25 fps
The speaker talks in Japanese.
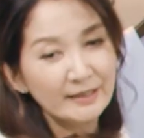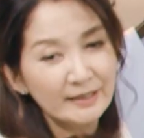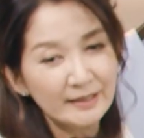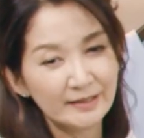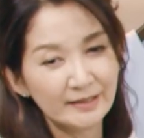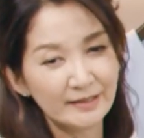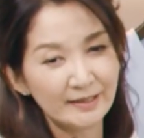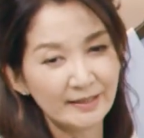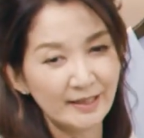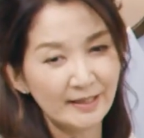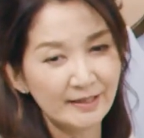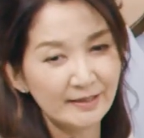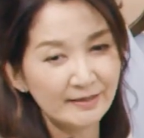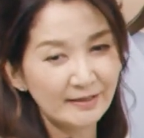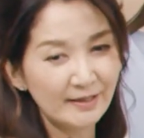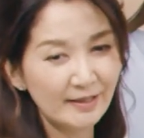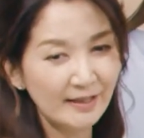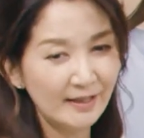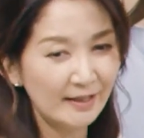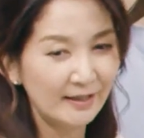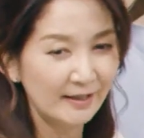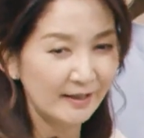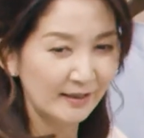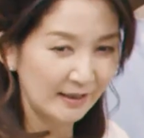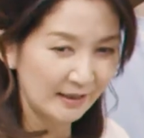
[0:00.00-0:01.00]
ていただい
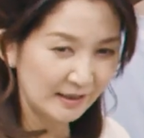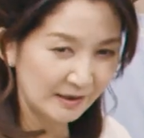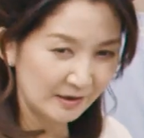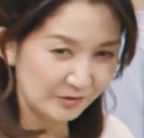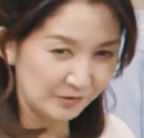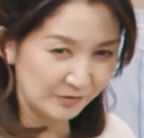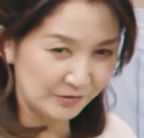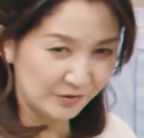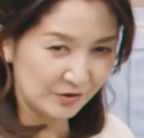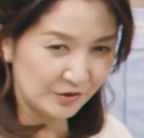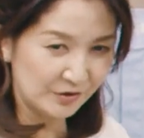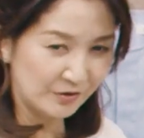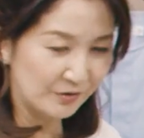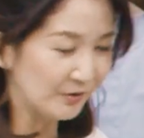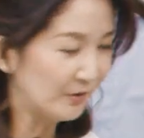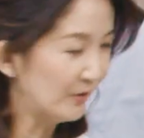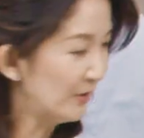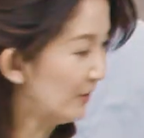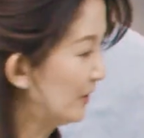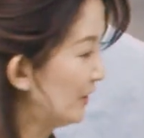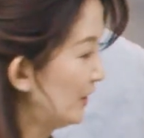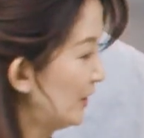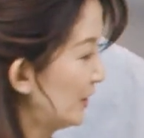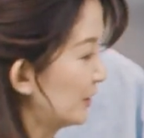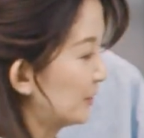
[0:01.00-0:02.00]
て、はい、こっちと
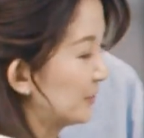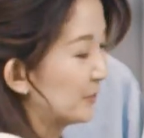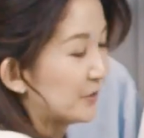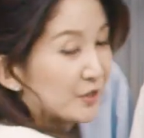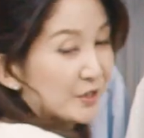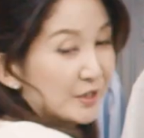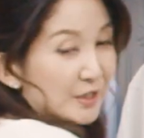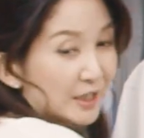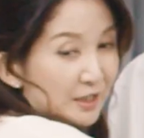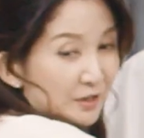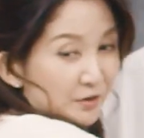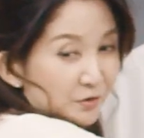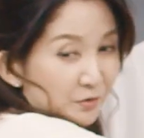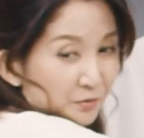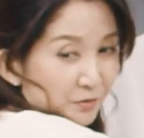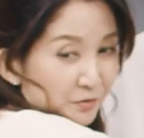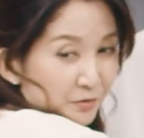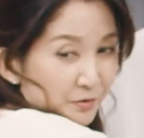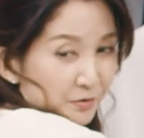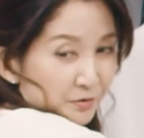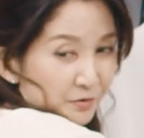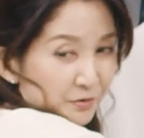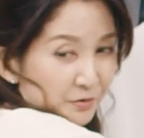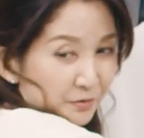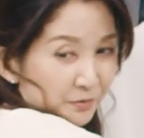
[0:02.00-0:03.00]
こっちでちょっと
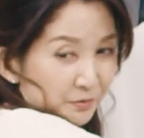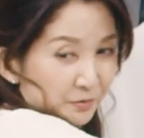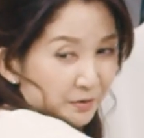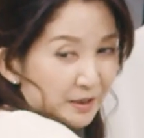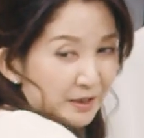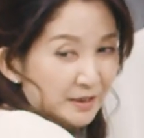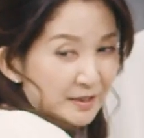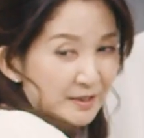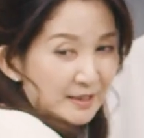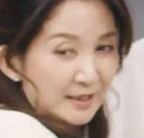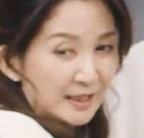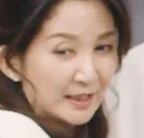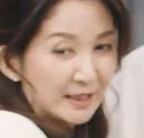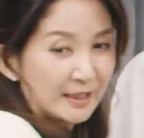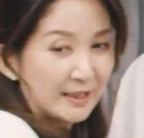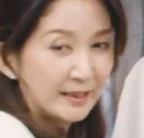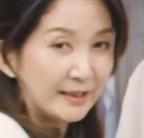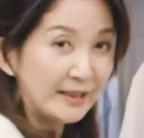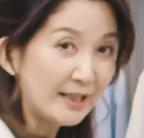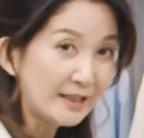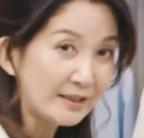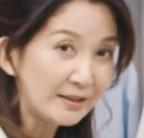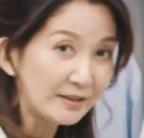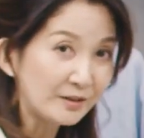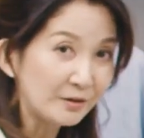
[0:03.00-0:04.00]
そろそろ決断か
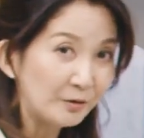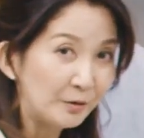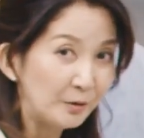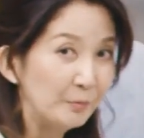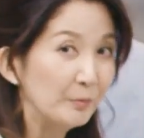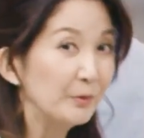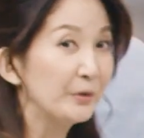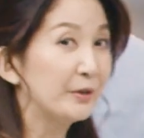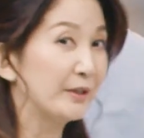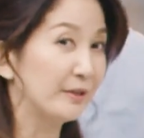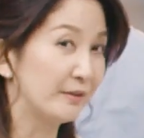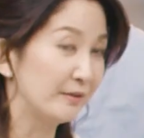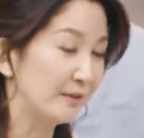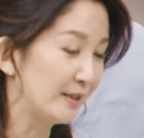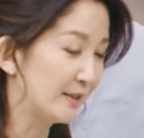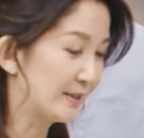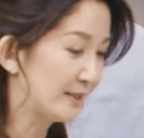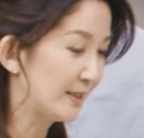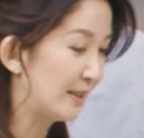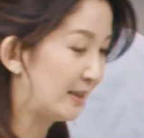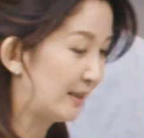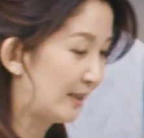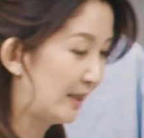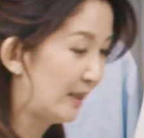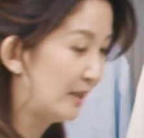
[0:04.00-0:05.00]
なと思ってくだ
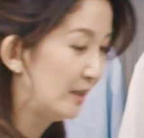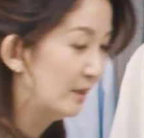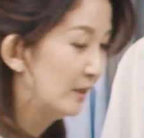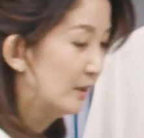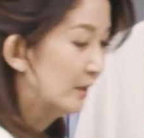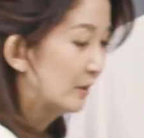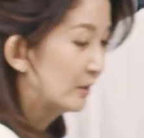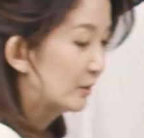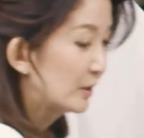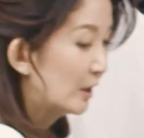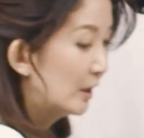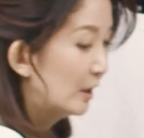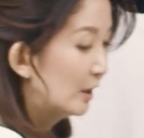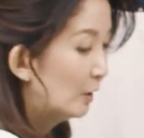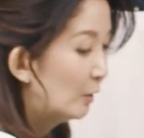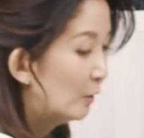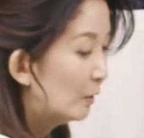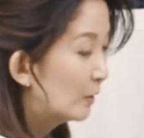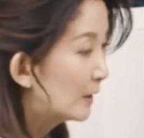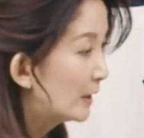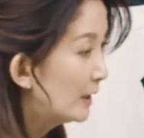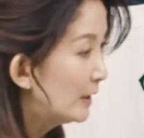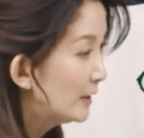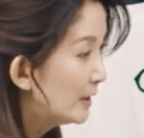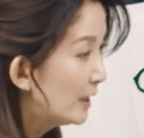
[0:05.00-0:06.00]
さいね。じゃあ
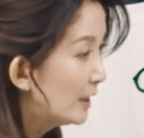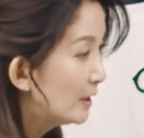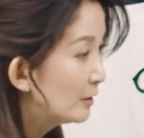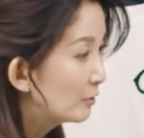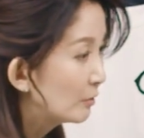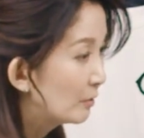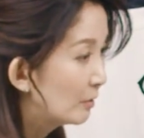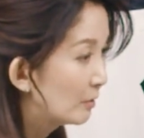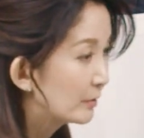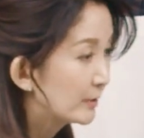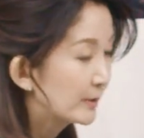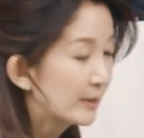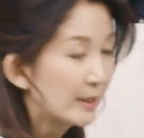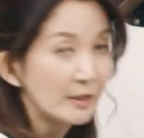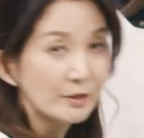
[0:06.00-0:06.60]
他にあと3